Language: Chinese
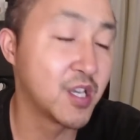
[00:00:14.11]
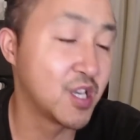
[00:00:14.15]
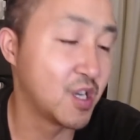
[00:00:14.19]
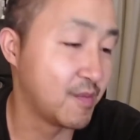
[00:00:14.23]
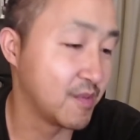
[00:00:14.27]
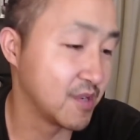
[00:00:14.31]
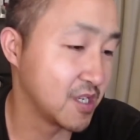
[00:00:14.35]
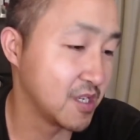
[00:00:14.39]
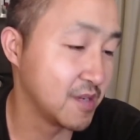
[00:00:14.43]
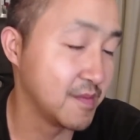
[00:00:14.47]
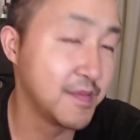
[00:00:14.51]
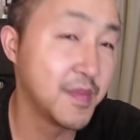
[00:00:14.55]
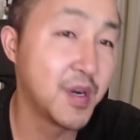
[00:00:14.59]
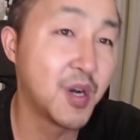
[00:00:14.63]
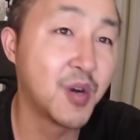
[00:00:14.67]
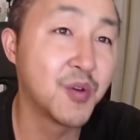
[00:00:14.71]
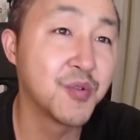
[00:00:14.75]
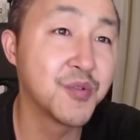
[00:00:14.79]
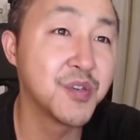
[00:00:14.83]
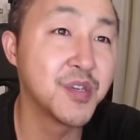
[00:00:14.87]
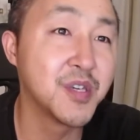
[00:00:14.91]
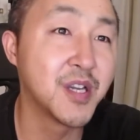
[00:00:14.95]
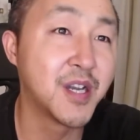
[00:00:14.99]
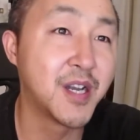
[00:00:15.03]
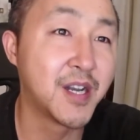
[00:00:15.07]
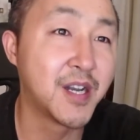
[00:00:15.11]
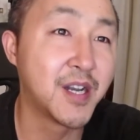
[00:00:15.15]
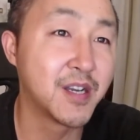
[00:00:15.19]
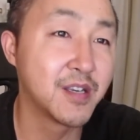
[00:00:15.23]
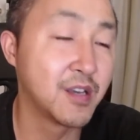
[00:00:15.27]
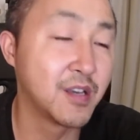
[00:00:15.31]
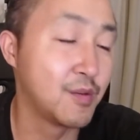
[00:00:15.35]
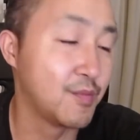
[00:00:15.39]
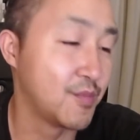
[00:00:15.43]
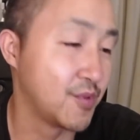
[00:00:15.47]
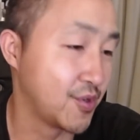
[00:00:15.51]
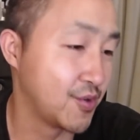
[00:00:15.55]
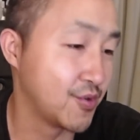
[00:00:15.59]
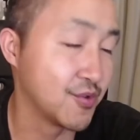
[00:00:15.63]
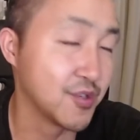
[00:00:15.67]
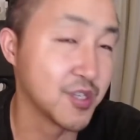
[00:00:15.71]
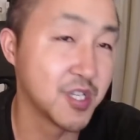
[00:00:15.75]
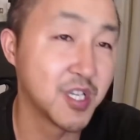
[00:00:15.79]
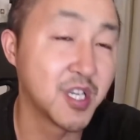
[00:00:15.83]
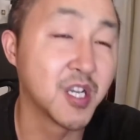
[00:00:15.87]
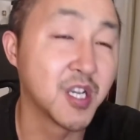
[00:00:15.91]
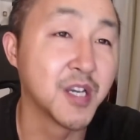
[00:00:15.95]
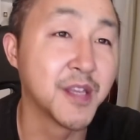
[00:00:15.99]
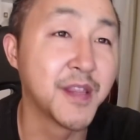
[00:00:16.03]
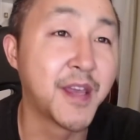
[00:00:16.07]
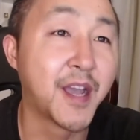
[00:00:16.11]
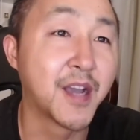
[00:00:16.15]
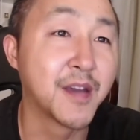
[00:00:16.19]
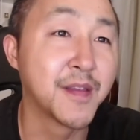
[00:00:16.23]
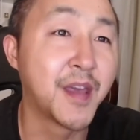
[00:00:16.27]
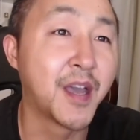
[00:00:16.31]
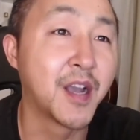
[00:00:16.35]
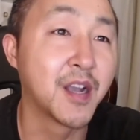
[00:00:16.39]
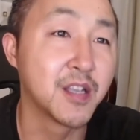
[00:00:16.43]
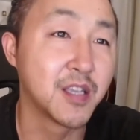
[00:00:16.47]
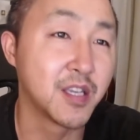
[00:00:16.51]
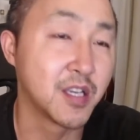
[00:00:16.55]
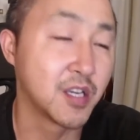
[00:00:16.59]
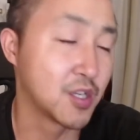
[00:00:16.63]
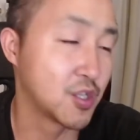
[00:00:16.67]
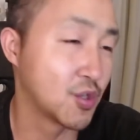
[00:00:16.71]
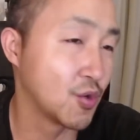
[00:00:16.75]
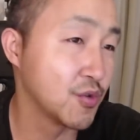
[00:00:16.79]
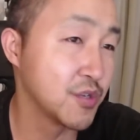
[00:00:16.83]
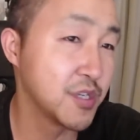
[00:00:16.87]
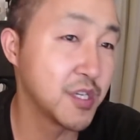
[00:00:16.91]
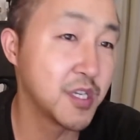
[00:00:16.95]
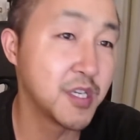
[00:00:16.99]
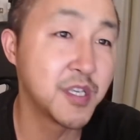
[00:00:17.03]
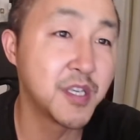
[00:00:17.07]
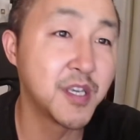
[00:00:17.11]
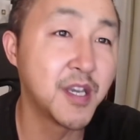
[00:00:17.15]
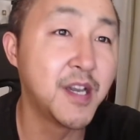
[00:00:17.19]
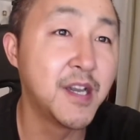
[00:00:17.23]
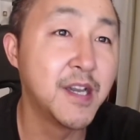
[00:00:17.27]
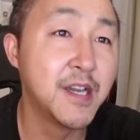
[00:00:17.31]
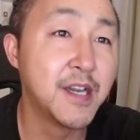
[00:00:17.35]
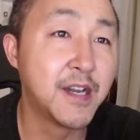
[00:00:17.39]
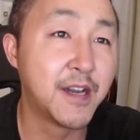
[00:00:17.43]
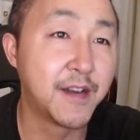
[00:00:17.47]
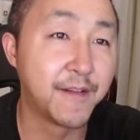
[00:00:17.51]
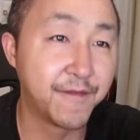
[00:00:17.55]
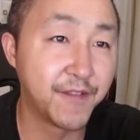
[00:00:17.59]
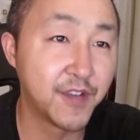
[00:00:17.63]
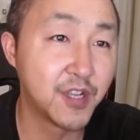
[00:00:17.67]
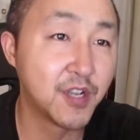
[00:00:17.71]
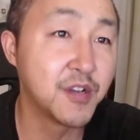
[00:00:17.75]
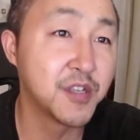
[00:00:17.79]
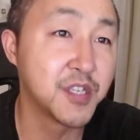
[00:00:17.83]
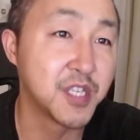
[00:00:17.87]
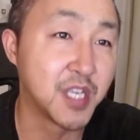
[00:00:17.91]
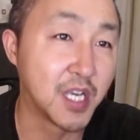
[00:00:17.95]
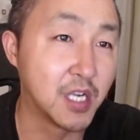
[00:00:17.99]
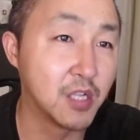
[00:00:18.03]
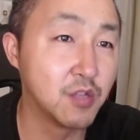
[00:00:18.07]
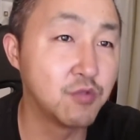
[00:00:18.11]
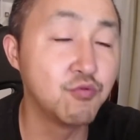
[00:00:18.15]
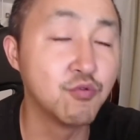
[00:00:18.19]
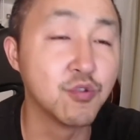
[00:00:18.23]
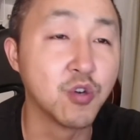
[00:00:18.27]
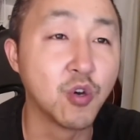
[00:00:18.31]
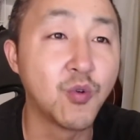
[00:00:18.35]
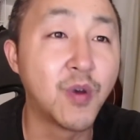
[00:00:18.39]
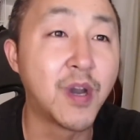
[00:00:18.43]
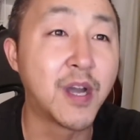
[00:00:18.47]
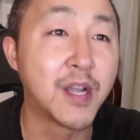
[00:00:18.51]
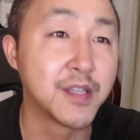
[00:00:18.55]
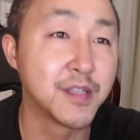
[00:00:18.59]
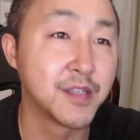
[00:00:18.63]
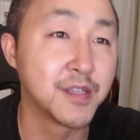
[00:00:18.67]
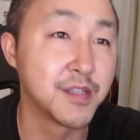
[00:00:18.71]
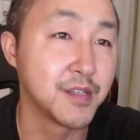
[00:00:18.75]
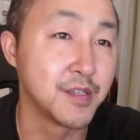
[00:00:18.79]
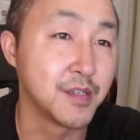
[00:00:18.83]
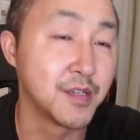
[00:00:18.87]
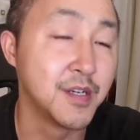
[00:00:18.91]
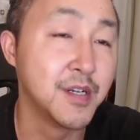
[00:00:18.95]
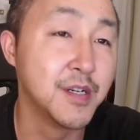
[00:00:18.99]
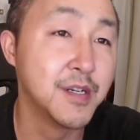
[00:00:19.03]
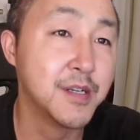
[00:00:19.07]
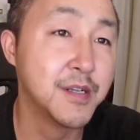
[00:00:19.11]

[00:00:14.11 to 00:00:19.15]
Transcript: 要么是贸易啊，要么就是这个那个那个这个，都是一些啊非常严肃的话题。